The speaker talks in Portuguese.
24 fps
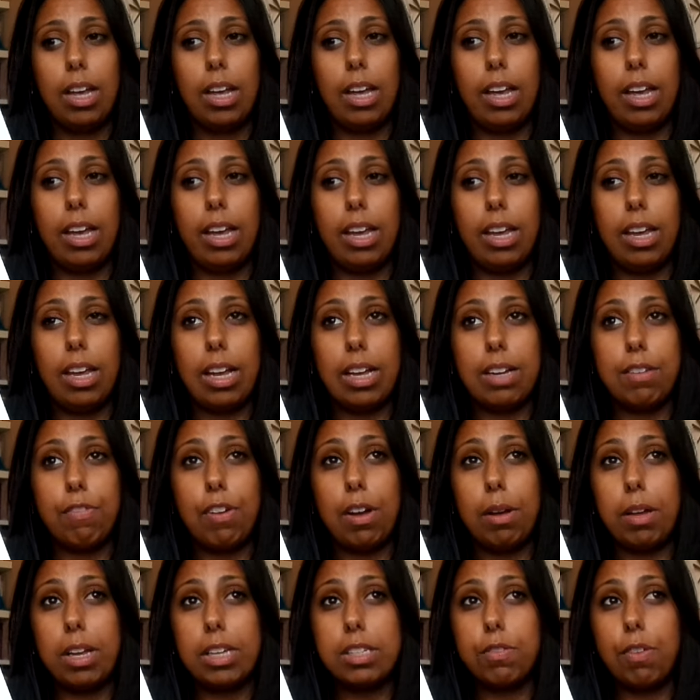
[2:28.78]
é,
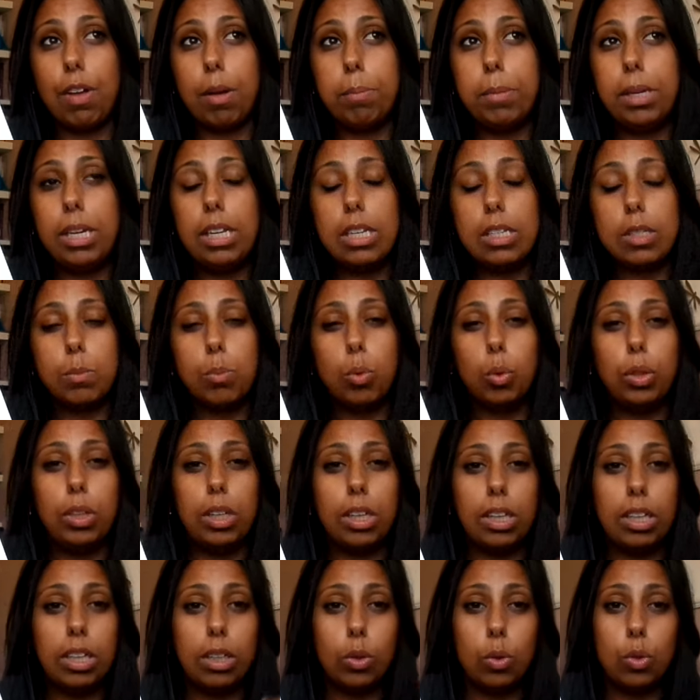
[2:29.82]
as famílias
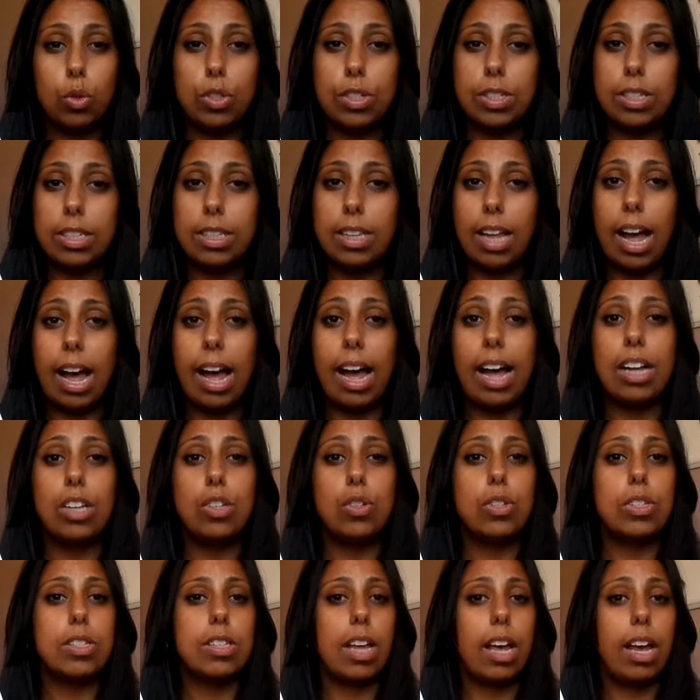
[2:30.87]
mudando de cidade,
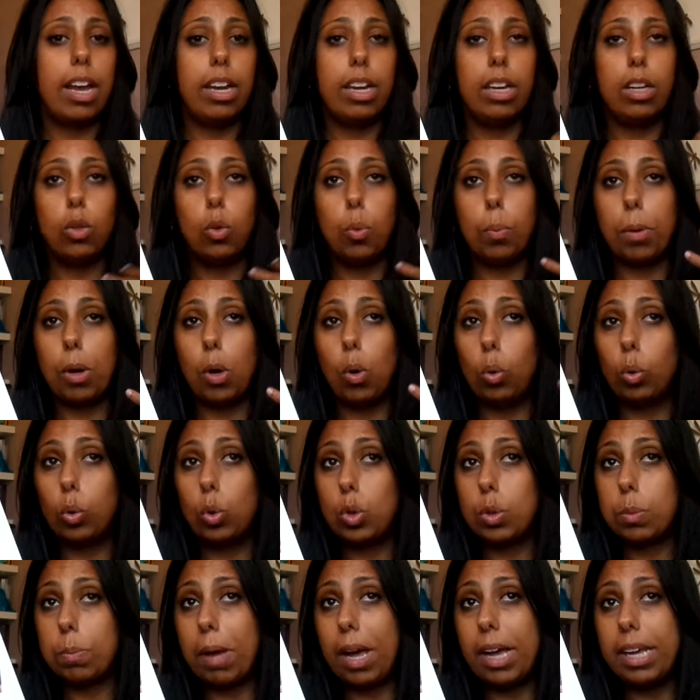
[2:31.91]
saindo para
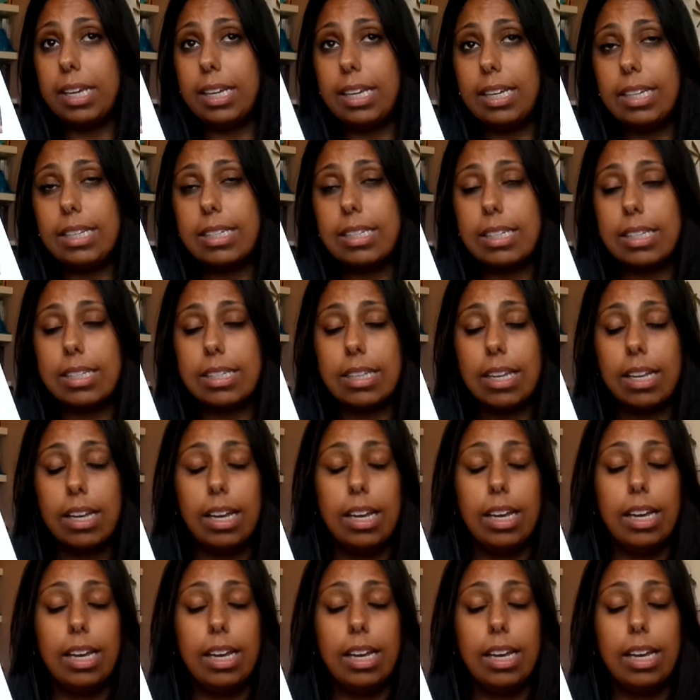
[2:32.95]
outros países